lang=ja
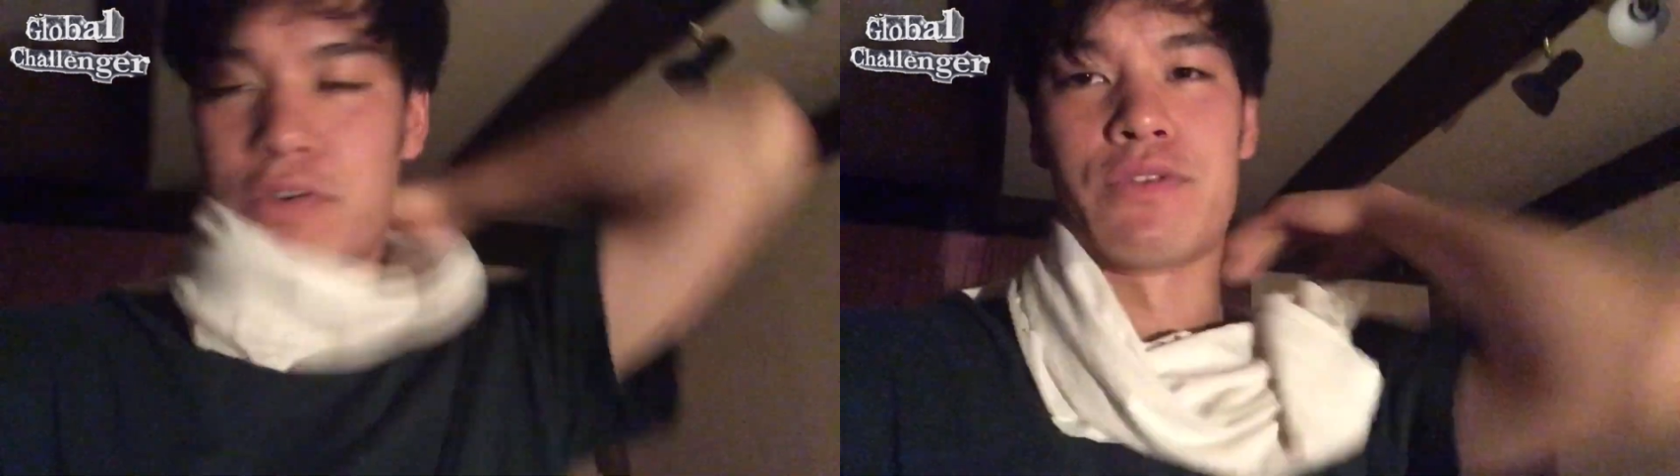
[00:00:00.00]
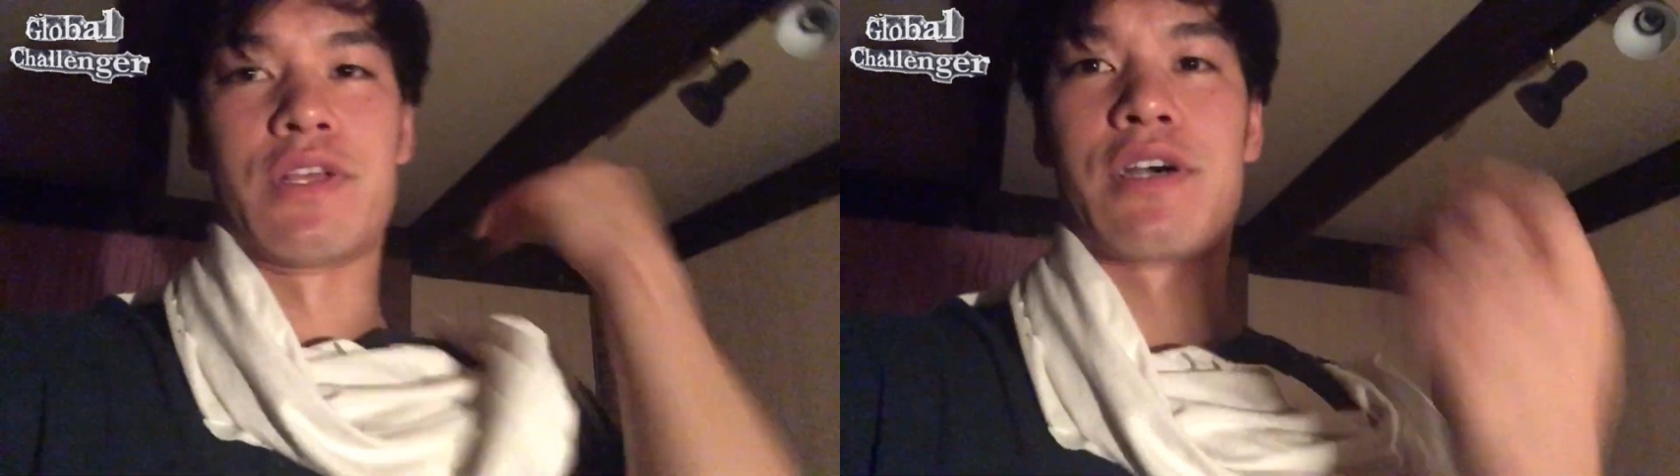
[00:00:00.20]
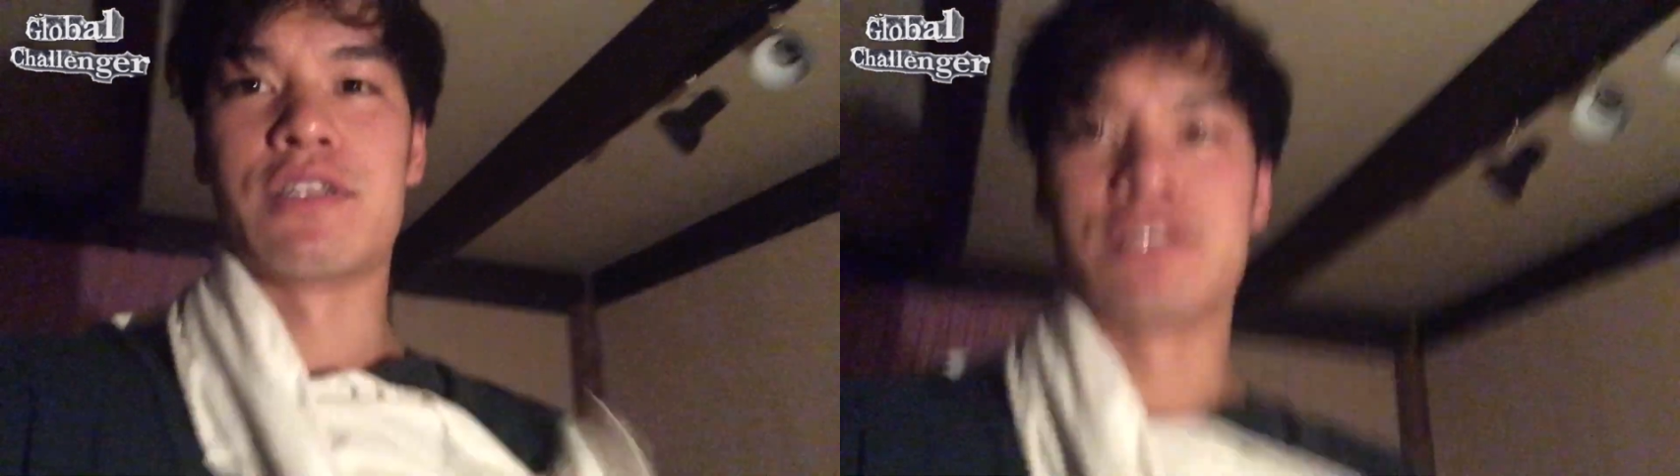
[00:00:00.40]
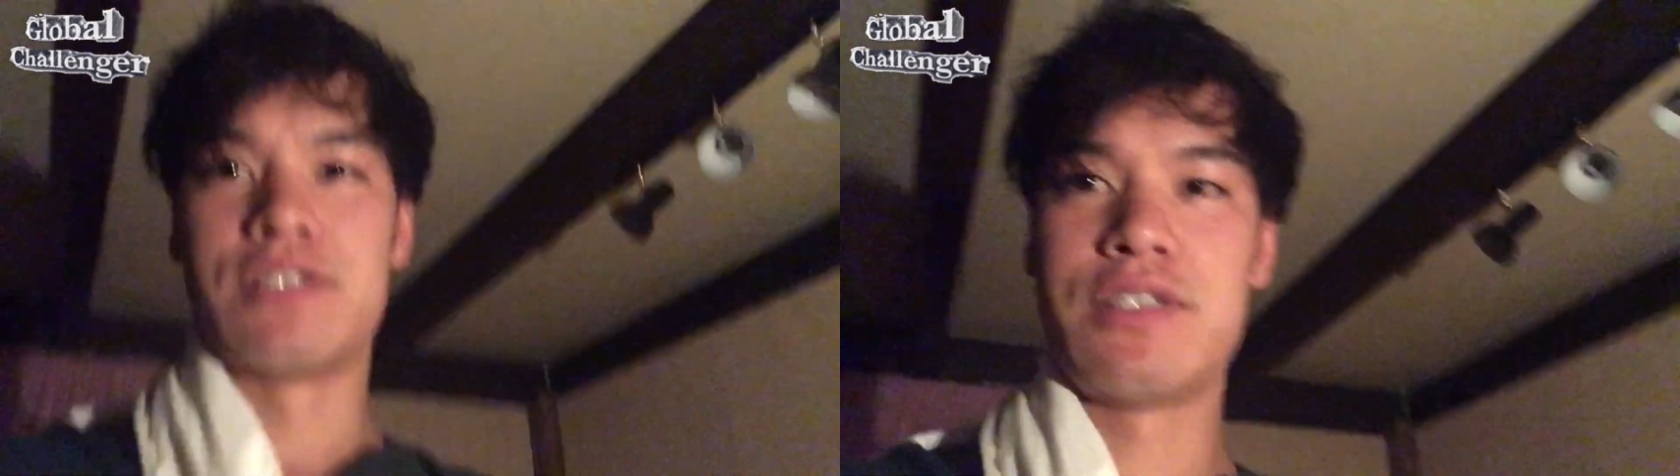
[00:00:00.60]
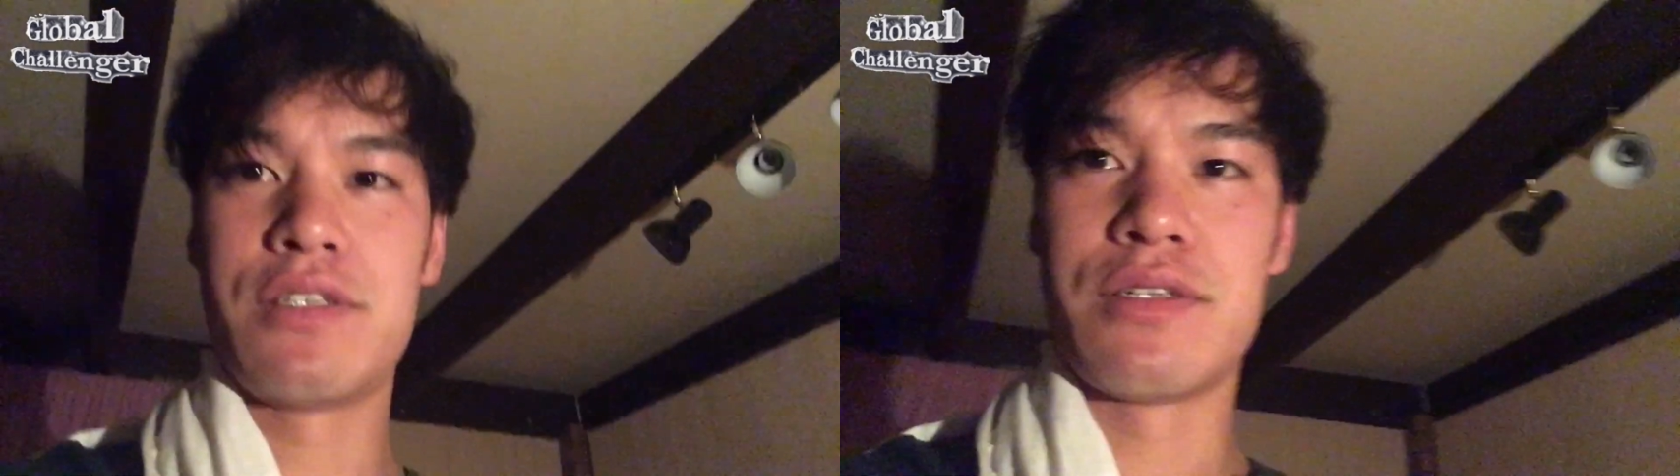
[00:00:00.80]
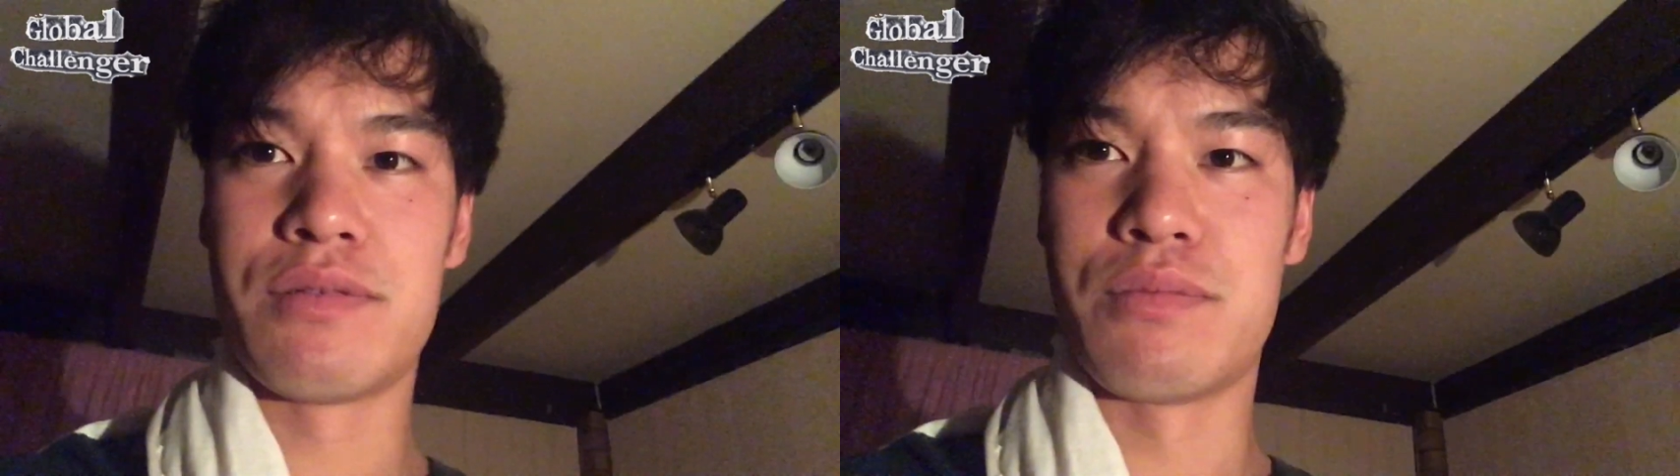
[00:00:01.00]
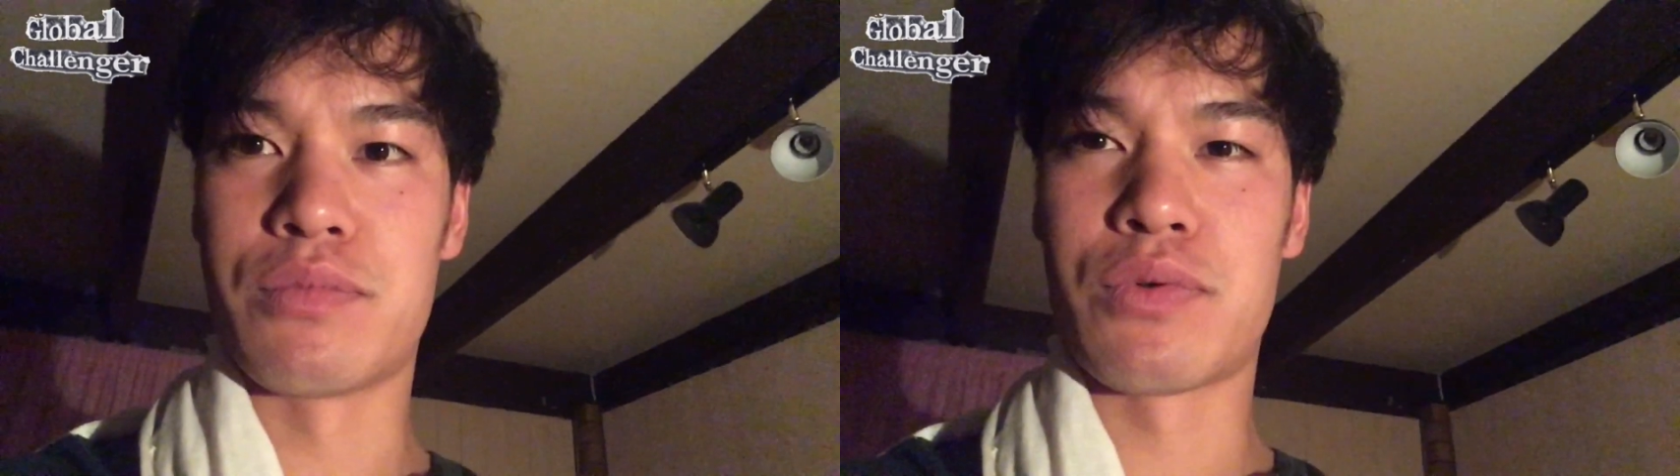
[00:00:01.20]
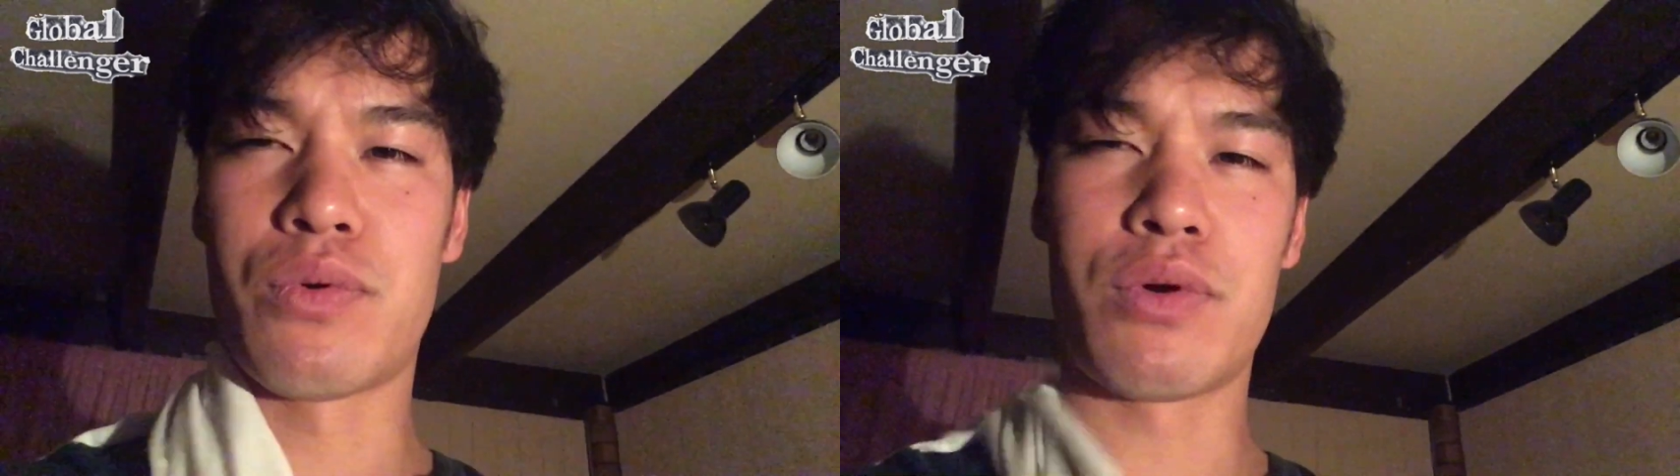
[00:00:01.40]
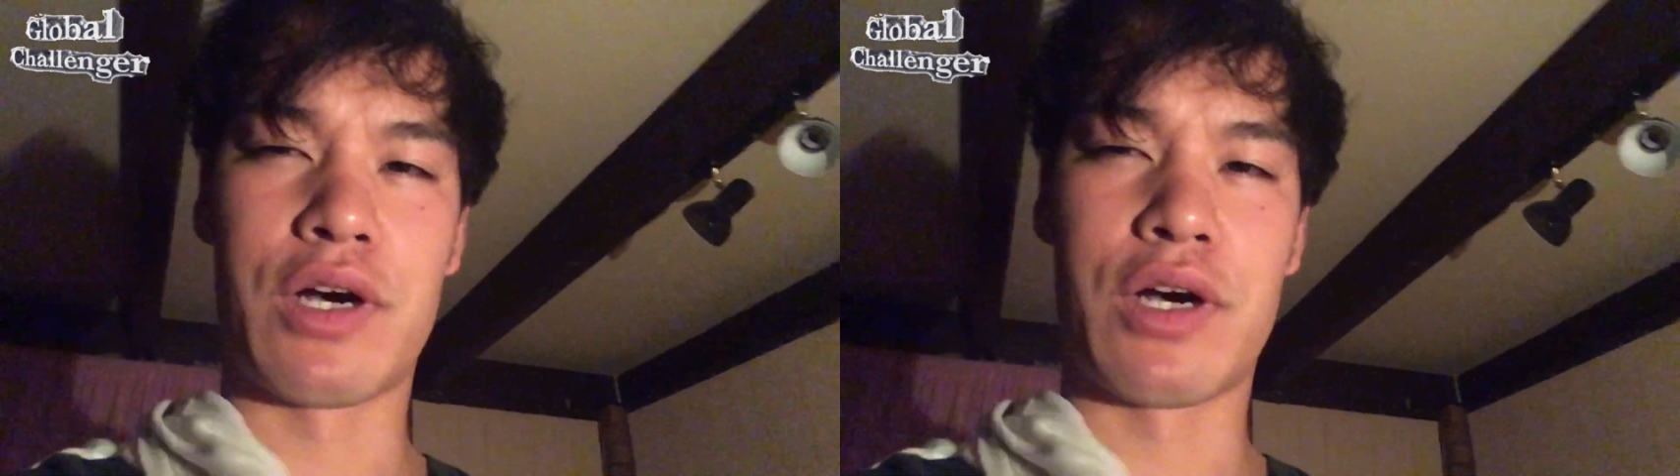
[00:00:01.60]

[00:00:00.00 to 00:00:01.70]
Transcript: な感じ、効